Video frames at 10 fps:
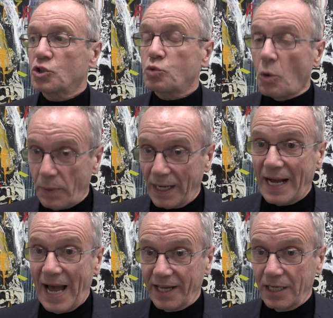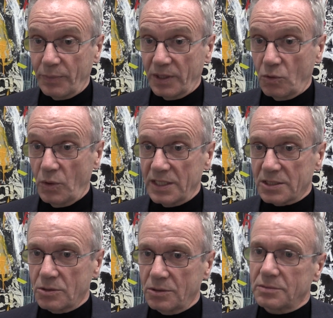suo pagare per
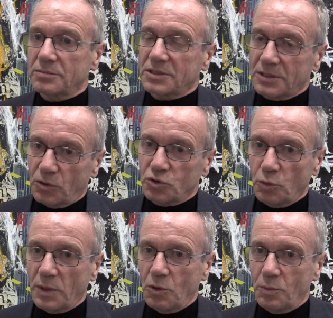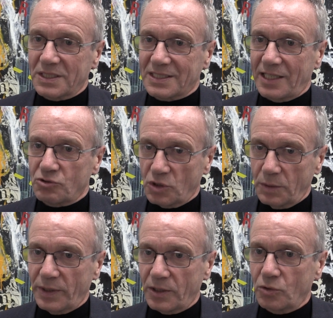questo, secondo me è un messaggio
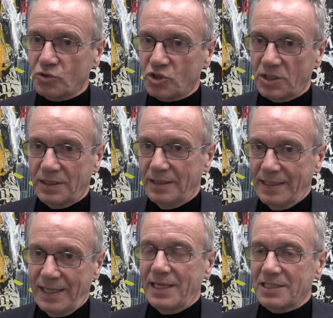che per oggi è